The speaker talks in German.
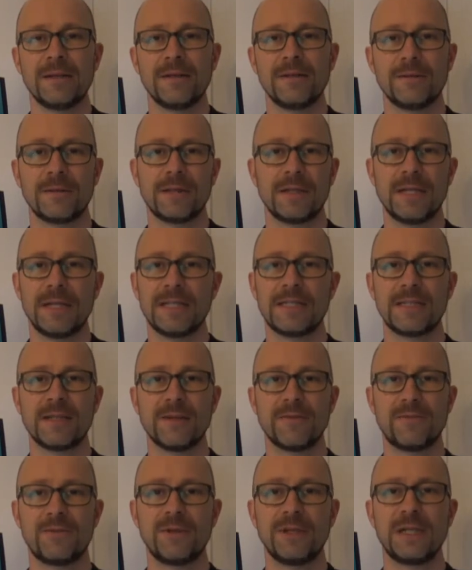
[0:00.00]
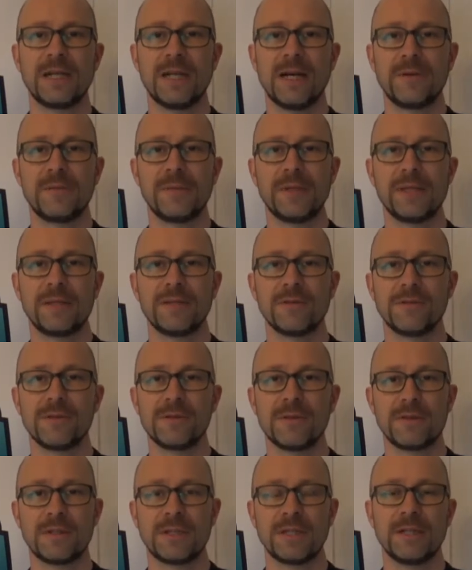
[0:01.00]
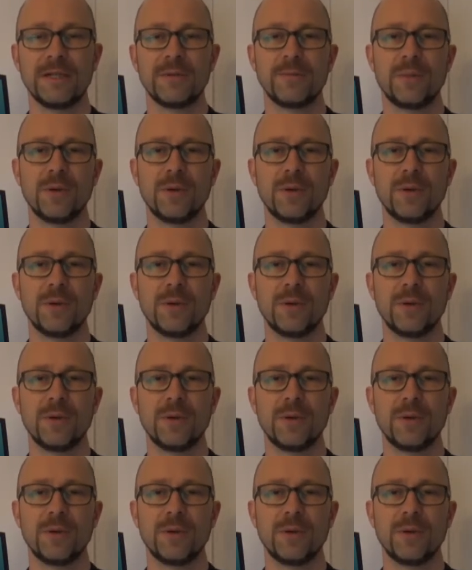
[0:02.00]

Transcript: oder nennt sich auch Free Climbing und äh,